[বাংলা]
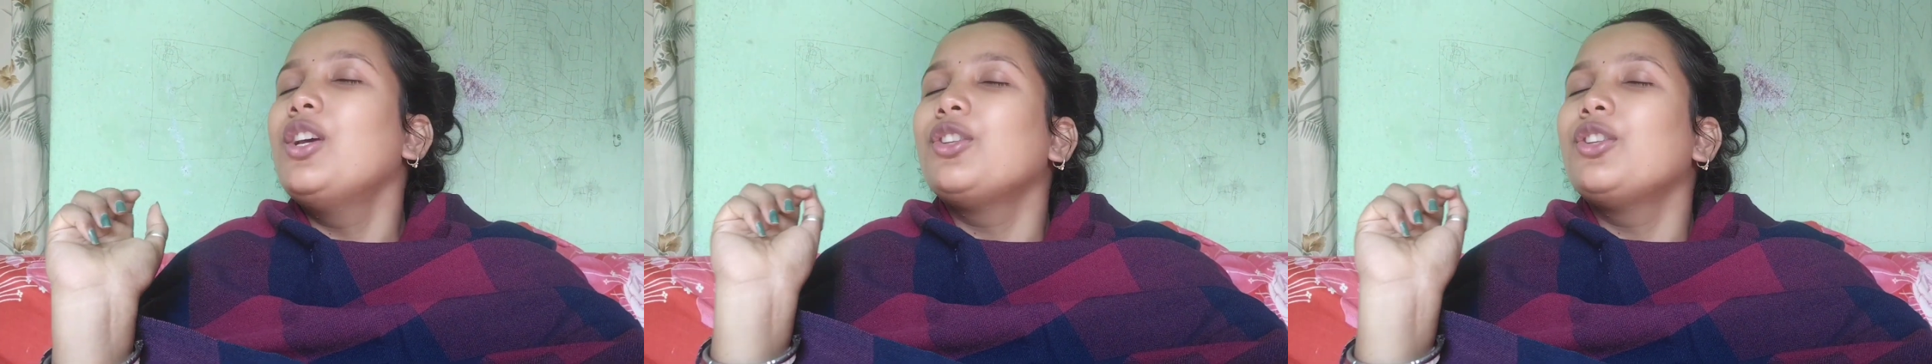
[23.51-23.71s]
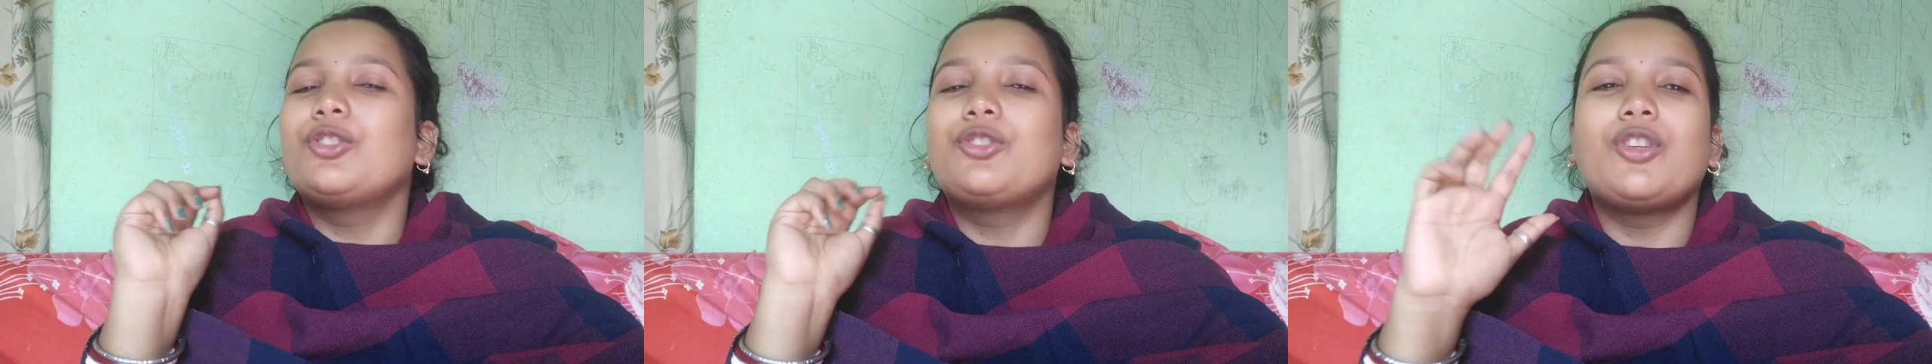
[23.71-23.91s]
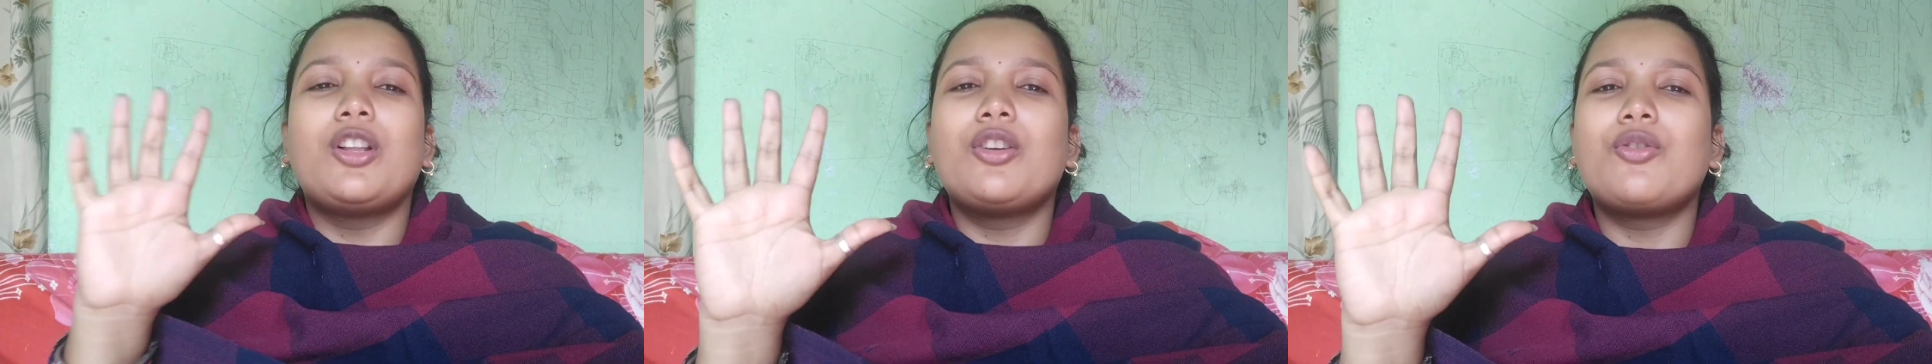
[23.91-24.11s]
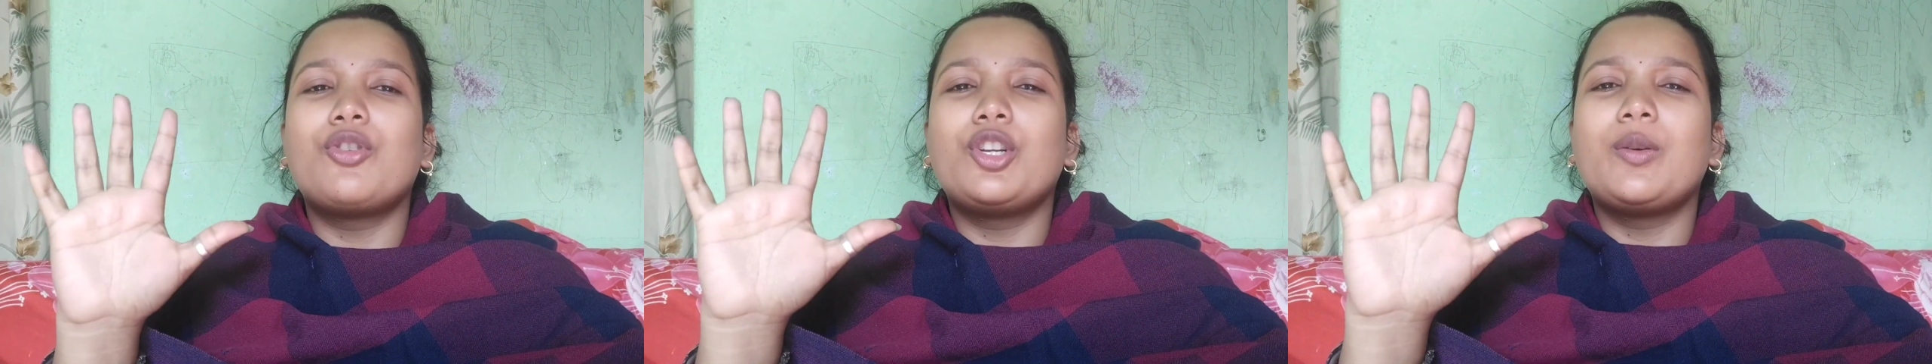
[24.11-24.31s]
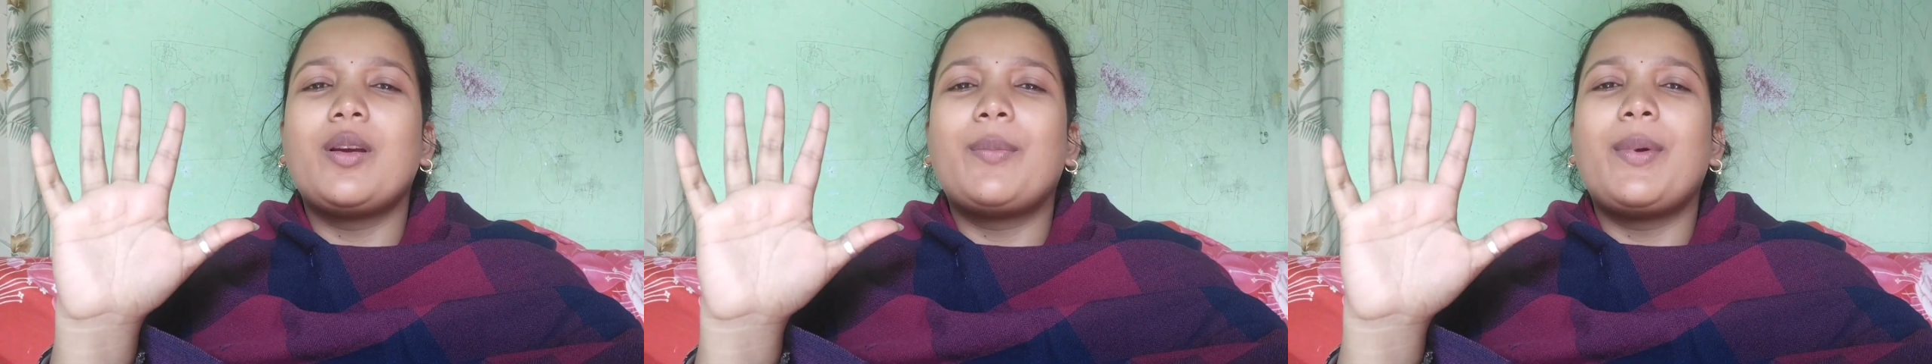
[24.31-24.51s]
তো চলো কোনো
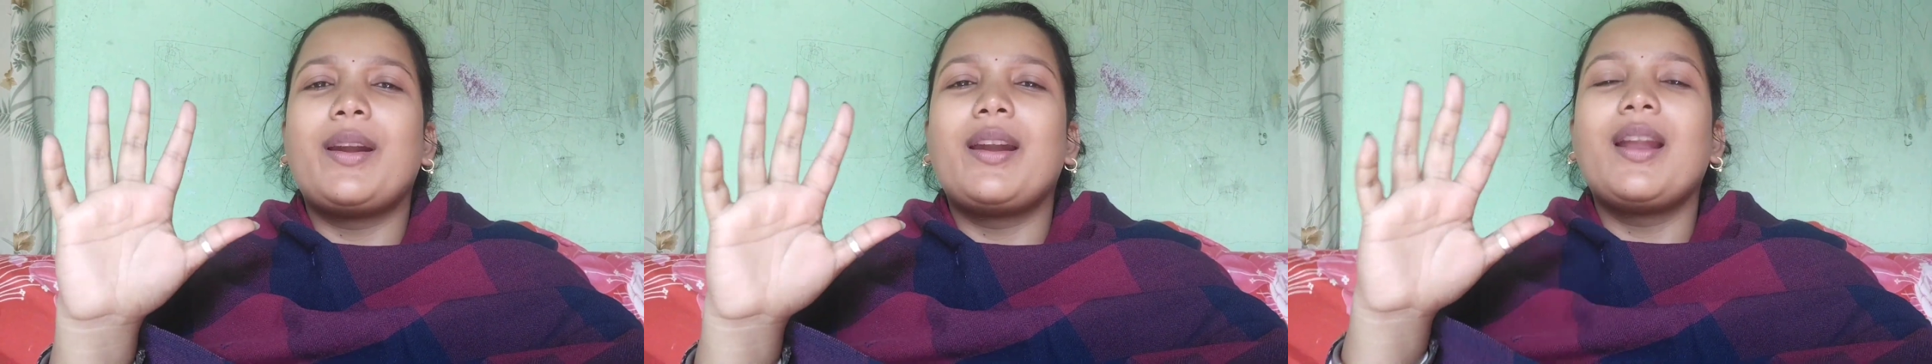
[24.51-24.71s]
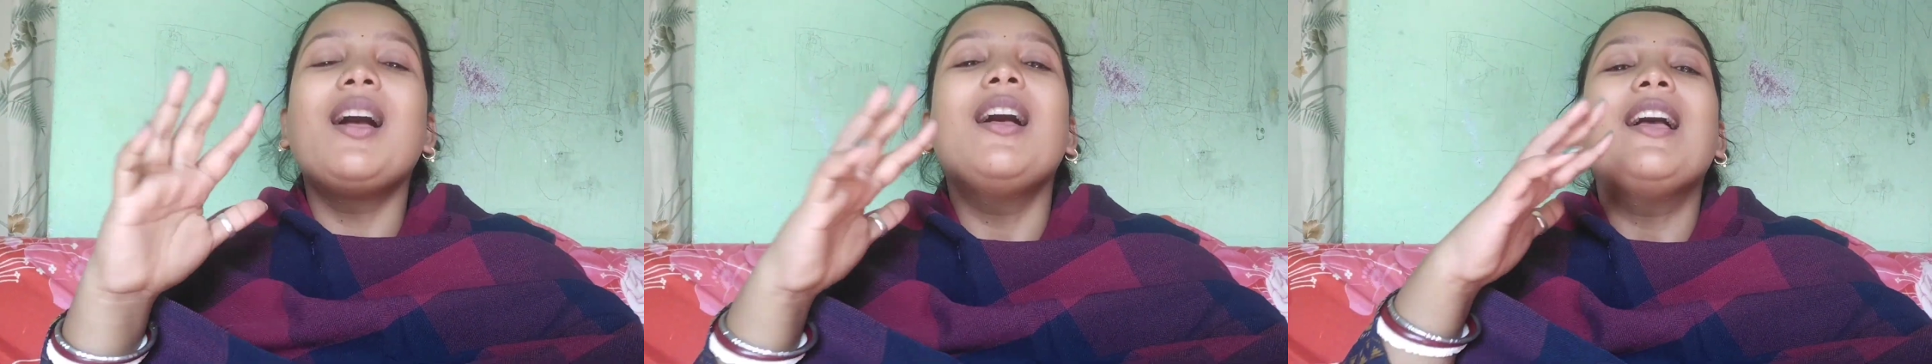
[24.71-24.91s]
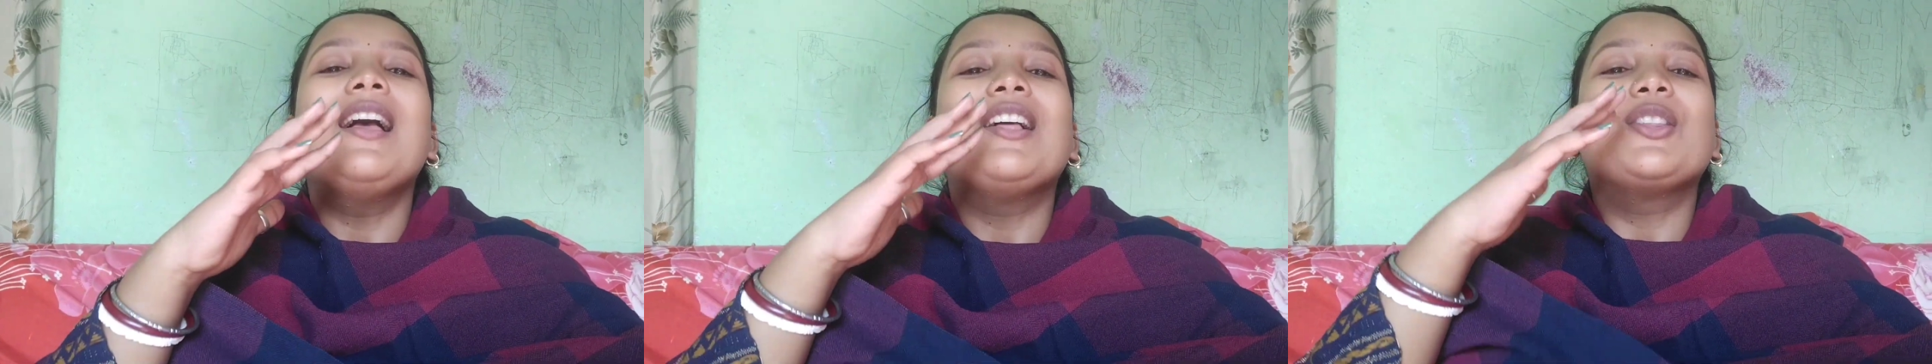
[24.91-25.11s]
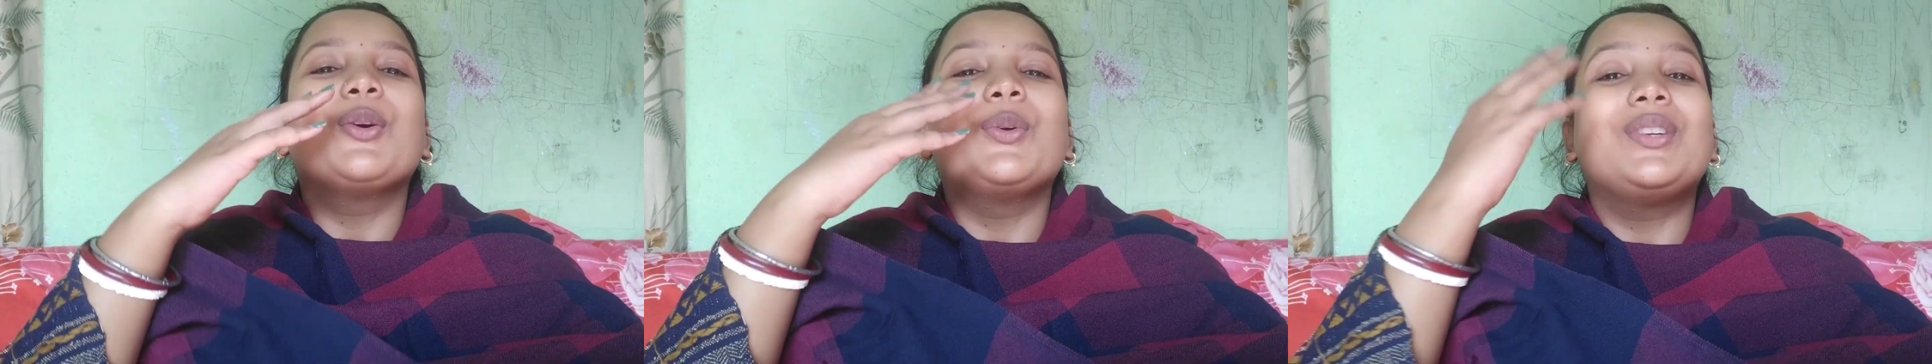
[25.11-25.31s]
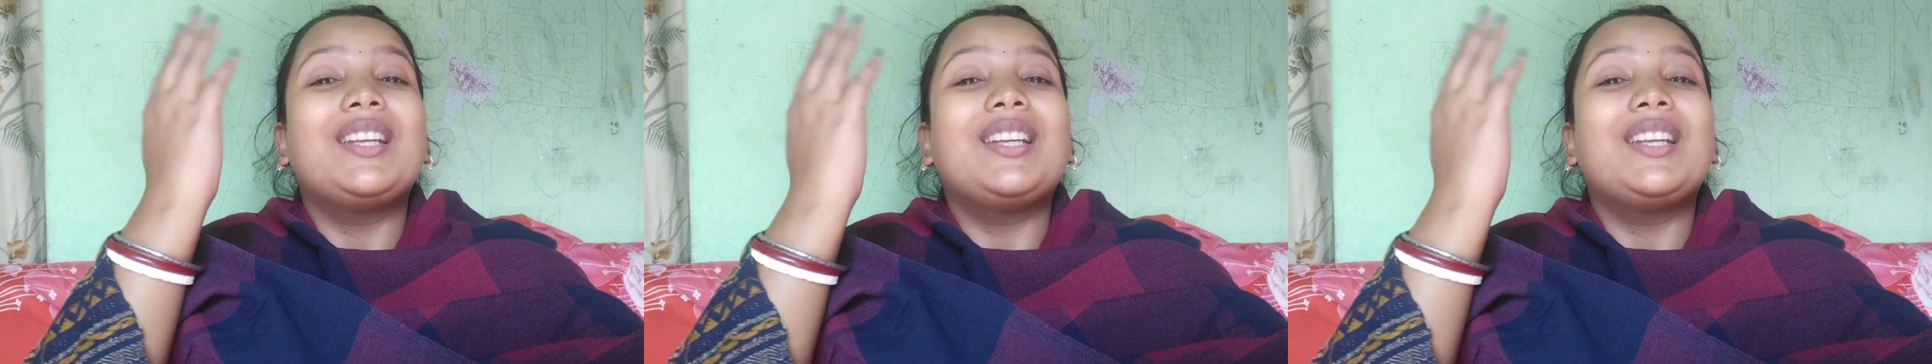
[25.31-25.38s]
ব্যাপার না তো